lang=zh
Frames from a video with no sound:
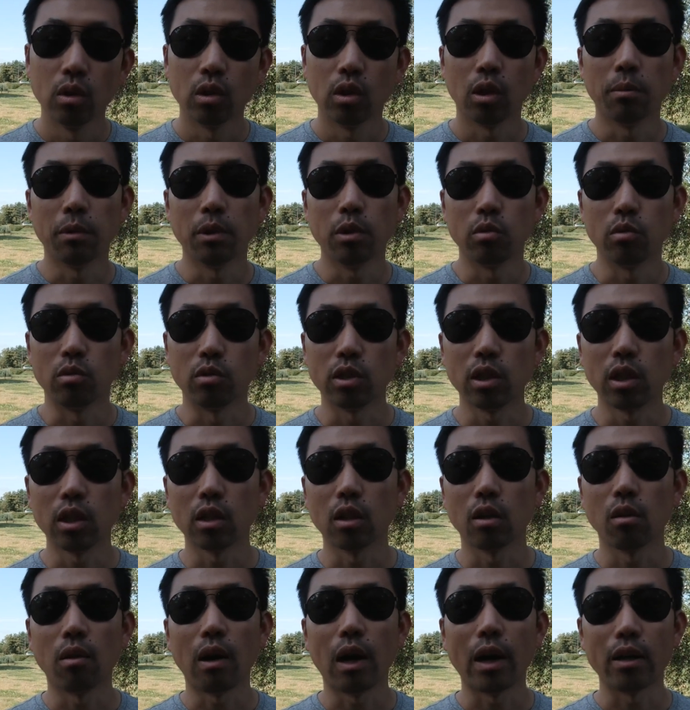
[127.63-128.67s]
那么女性
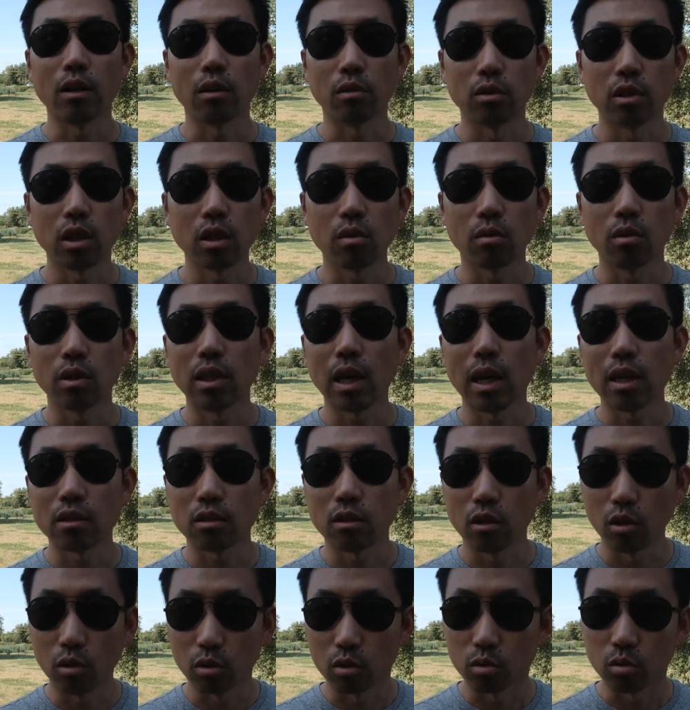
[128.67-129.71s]
的话，有些国家
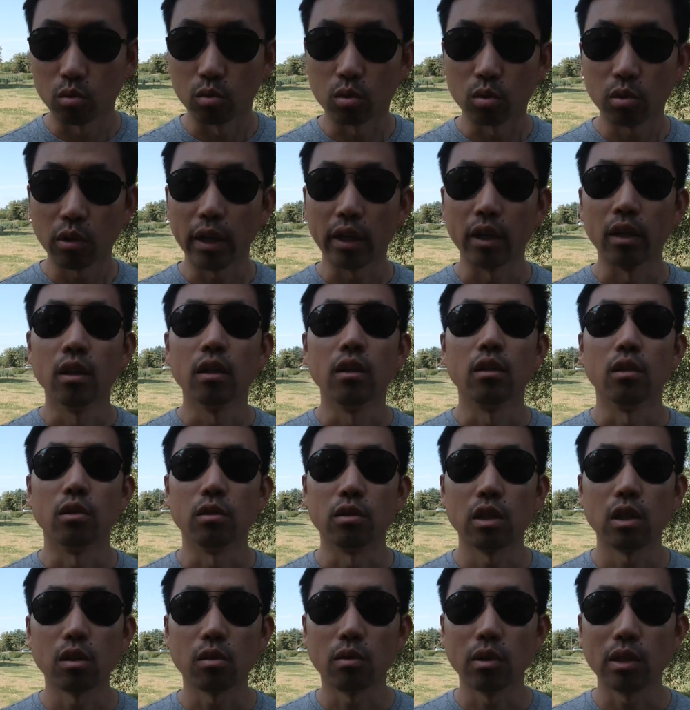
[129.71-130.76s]
是六十五岁，有
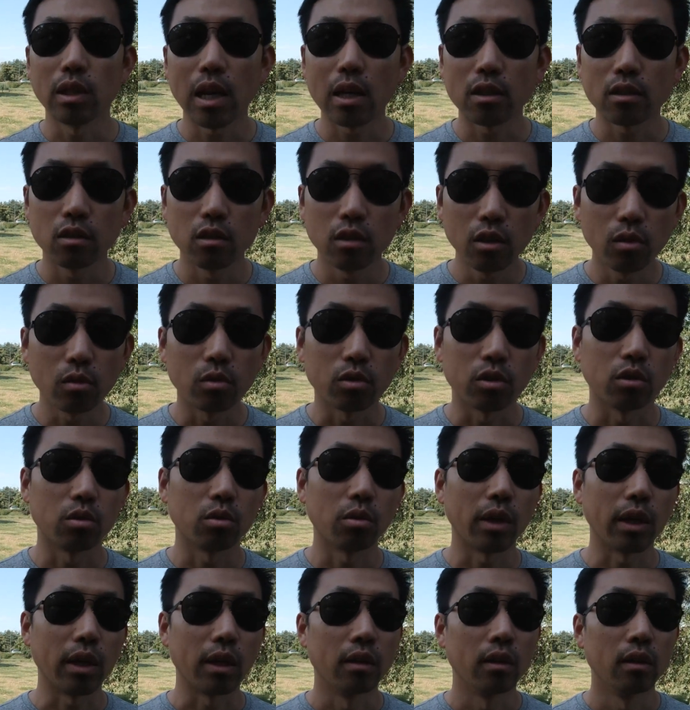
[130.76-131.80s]
些国家是六十
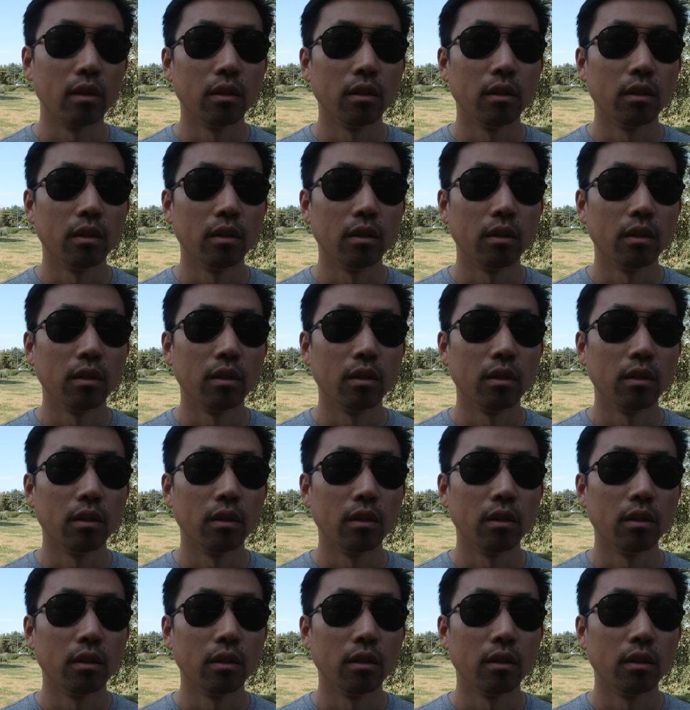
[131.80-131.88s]
岁，